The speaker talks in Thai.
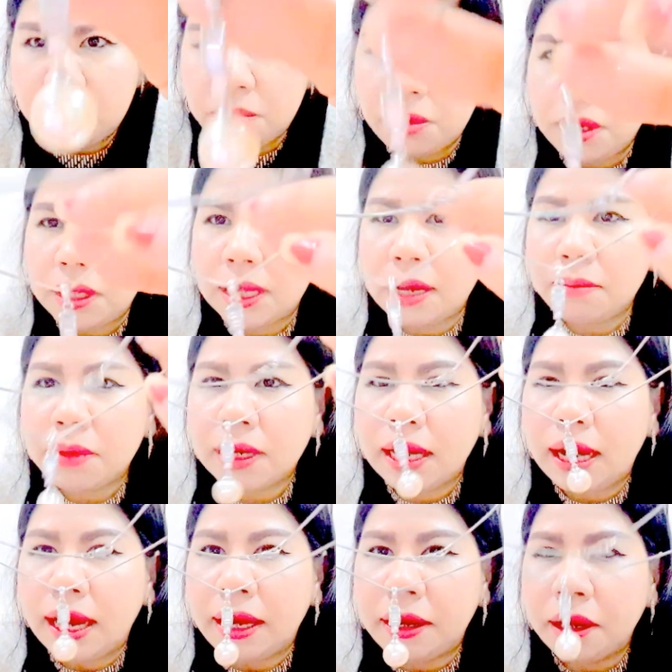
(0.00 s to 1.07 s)
หมวยหน้าไม่
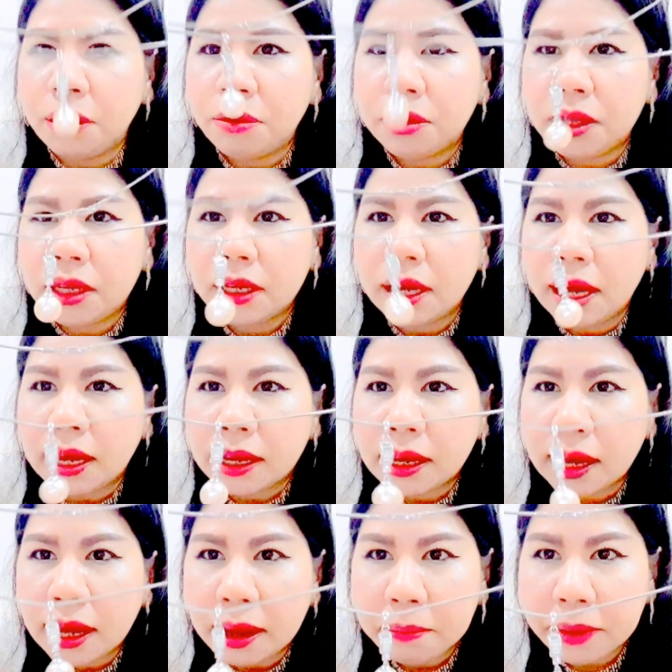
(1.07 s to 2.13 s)
ขายนะวันนี้ขาย
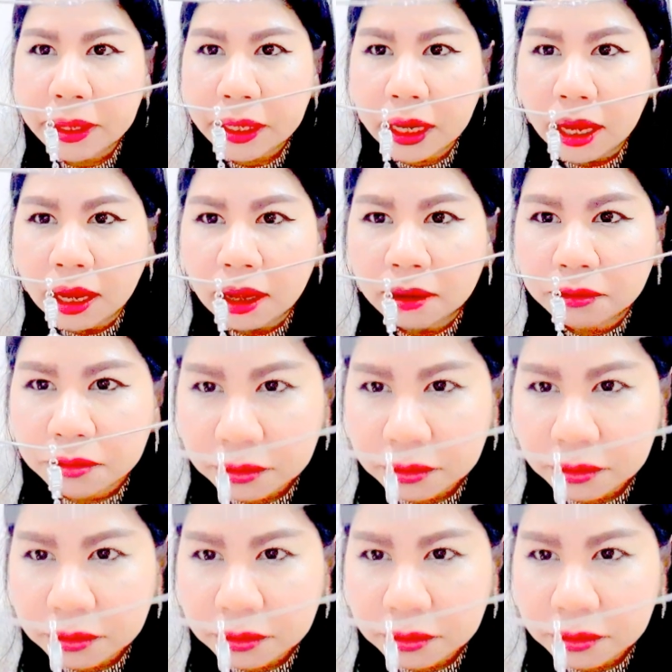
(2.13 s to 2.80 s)
แค่ห้าพันเก้า